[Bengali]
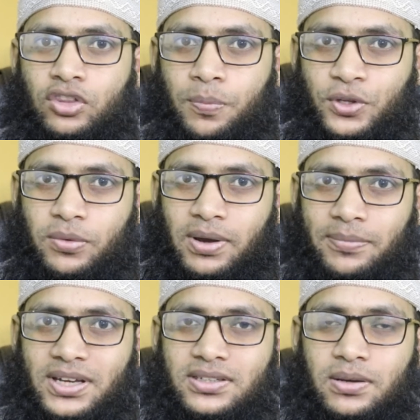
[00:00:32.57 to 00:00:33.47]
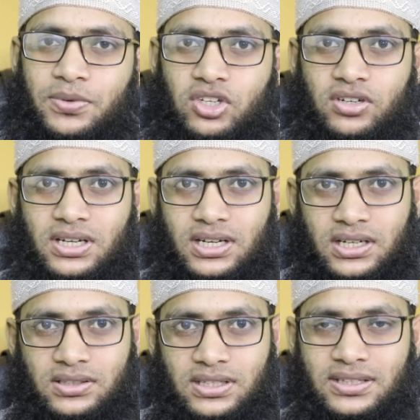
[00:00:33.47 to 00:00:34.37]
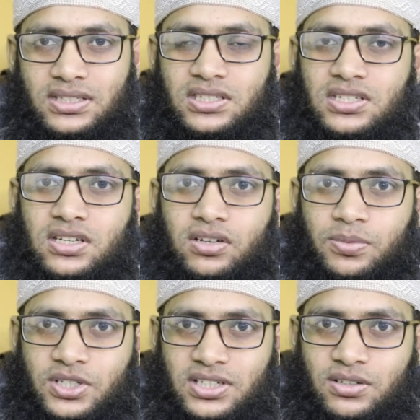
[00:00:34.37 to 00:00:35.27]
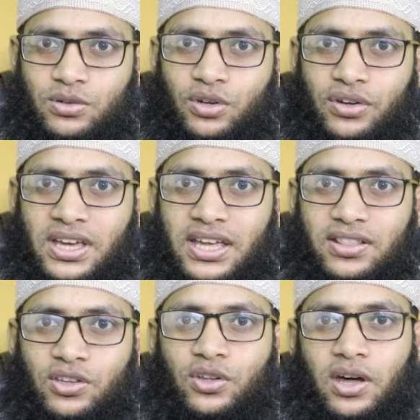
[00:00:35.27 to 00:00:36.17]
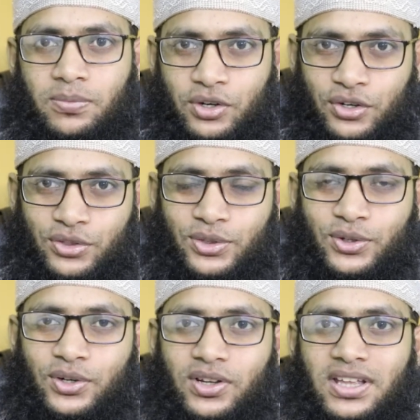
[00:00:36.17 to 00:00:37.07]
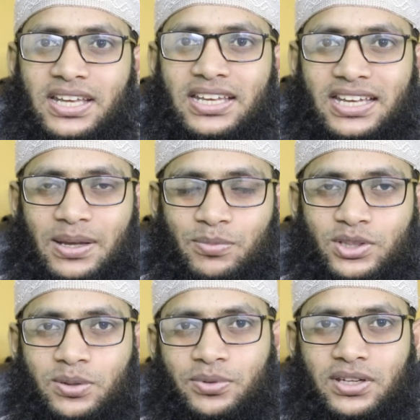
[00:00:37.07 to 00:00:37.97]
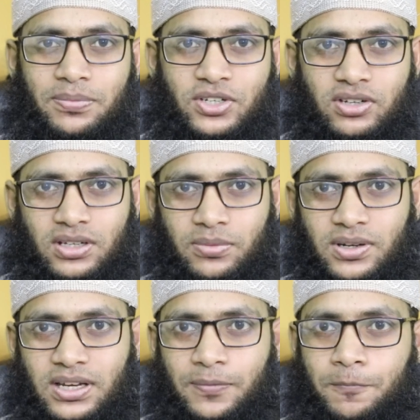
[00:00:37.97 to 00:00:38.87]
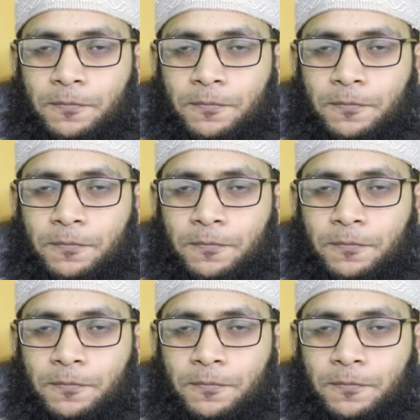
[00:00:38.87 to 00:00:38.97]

তো প্রথমে আমরা যে বিষয়টা জানতে চেষ্টা করব সেটা হলো হিন্দু ধর্মগ্রন্থ এই মূর্তি পূজার বিষয় কি বলে